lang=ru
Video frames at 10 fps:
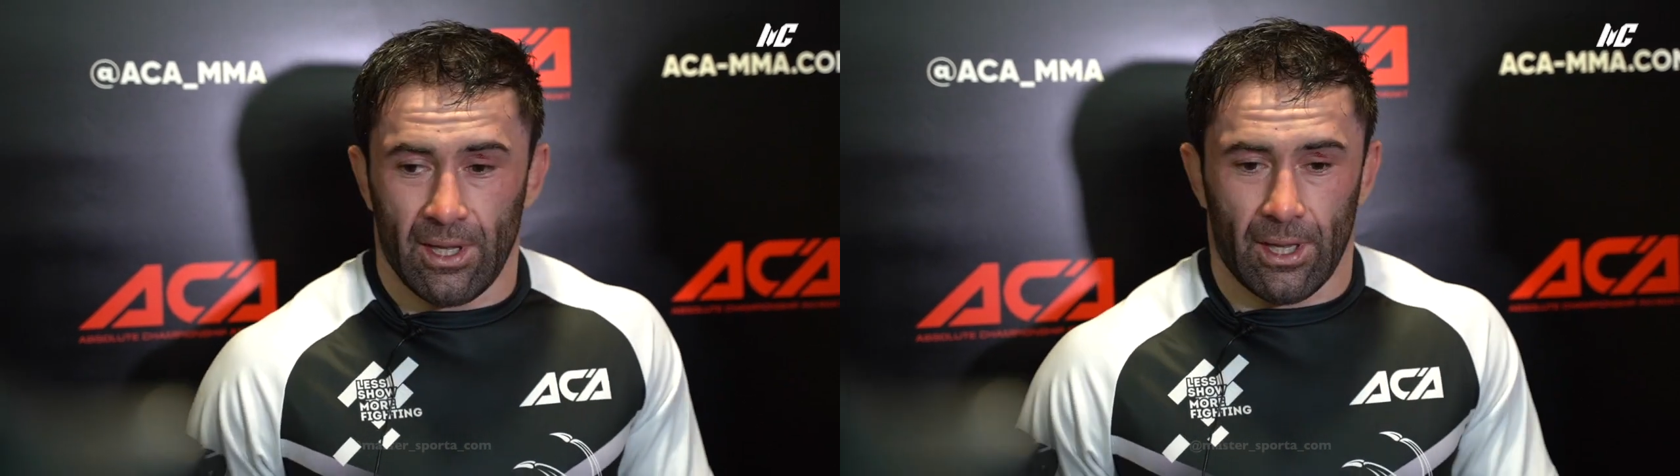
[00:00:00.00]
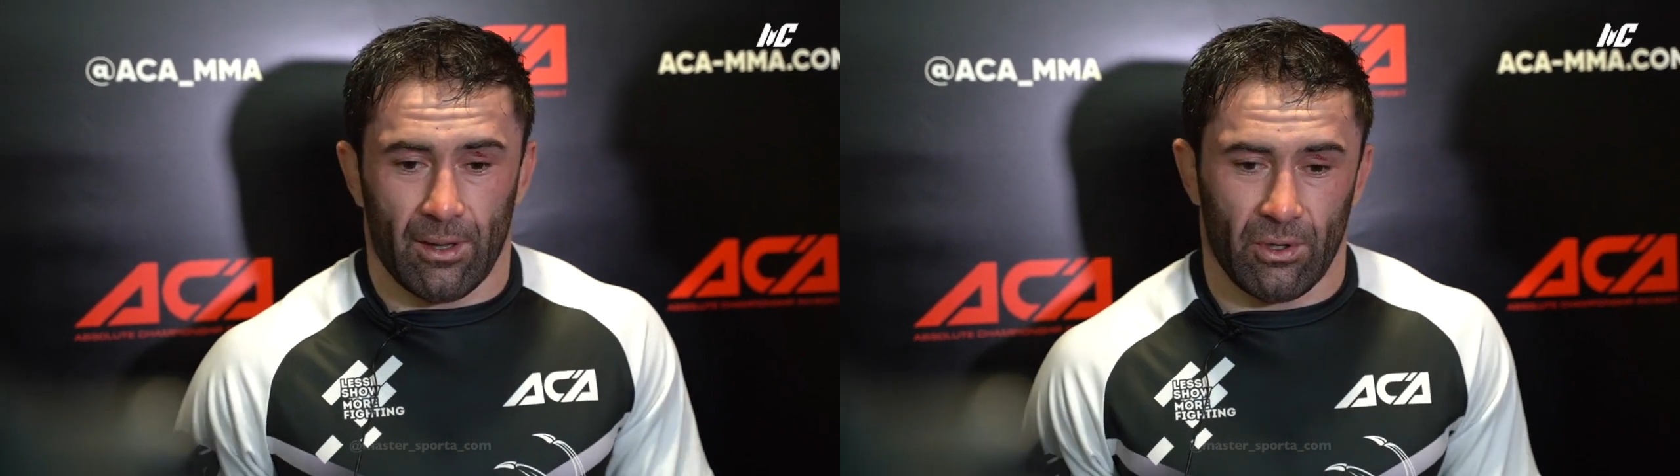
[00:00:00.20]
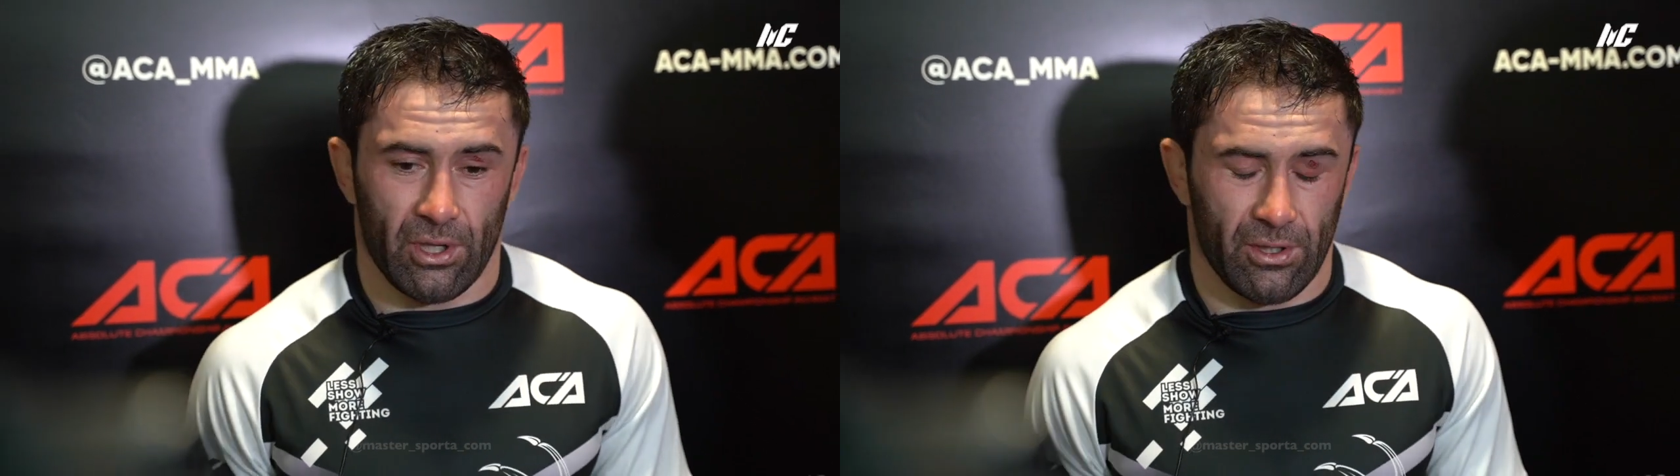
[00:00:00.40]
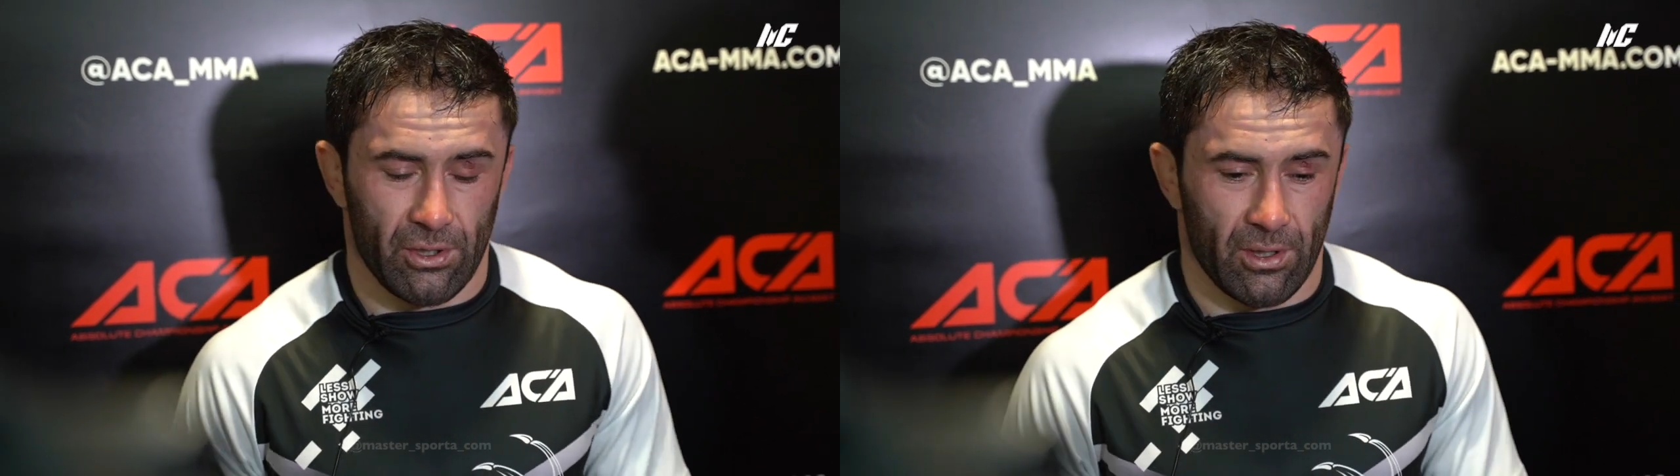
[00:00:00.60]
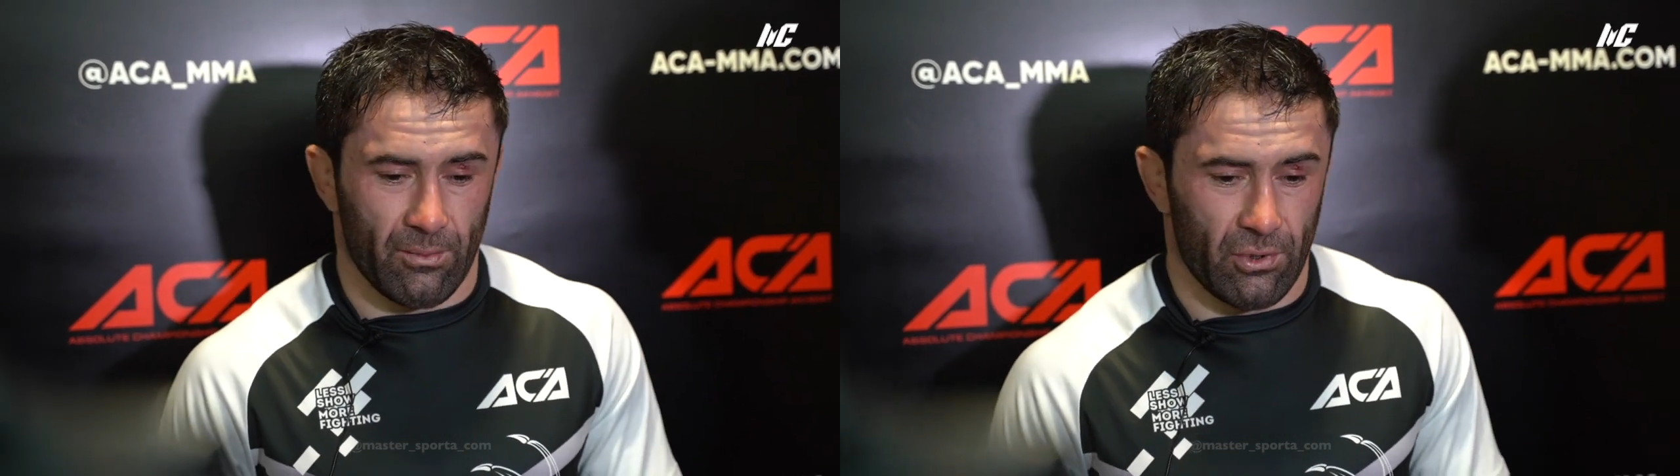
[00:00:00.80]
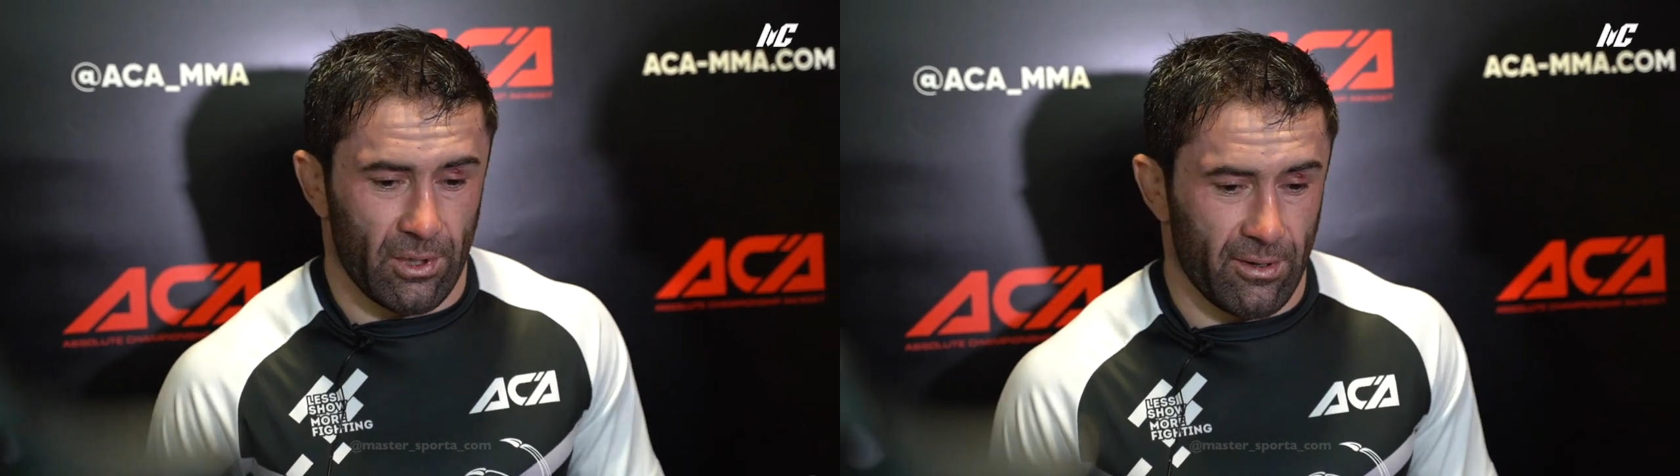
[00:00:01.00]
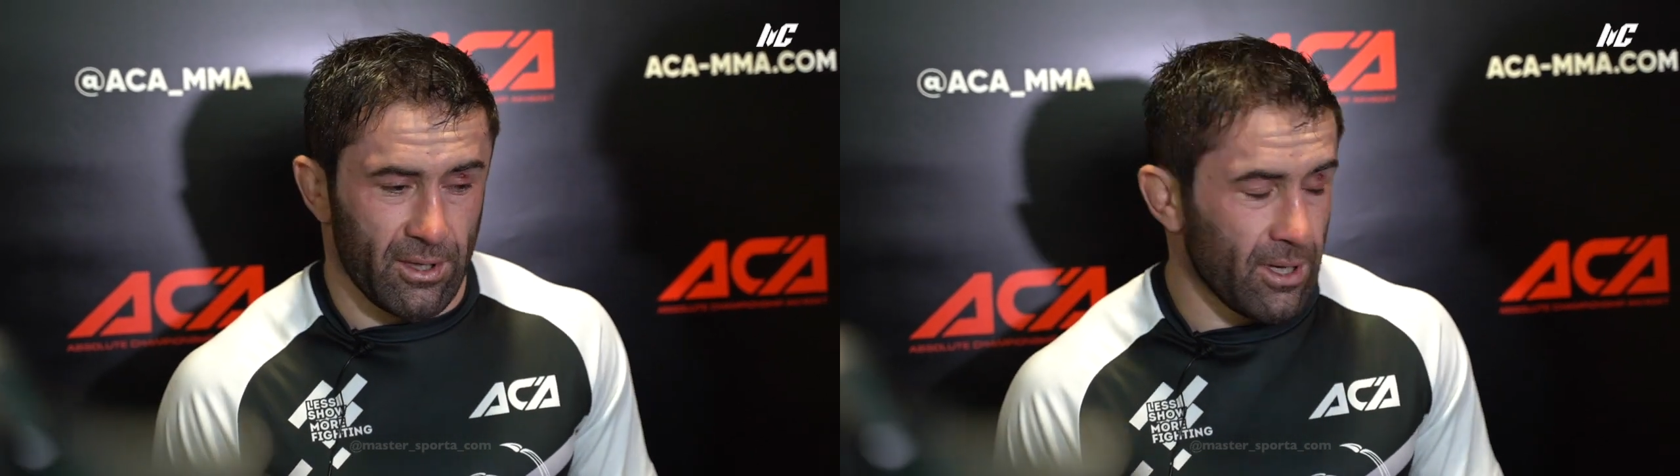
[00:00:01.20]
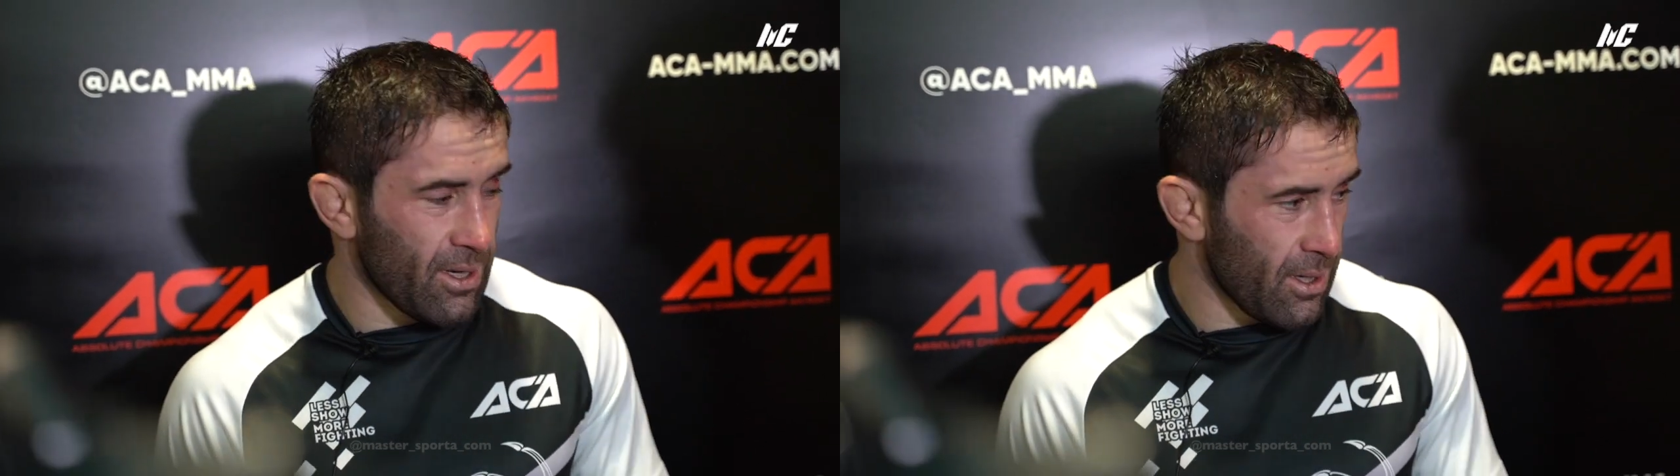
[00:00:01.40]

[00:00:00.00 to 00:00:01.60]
Я больше ничего не буду говорить.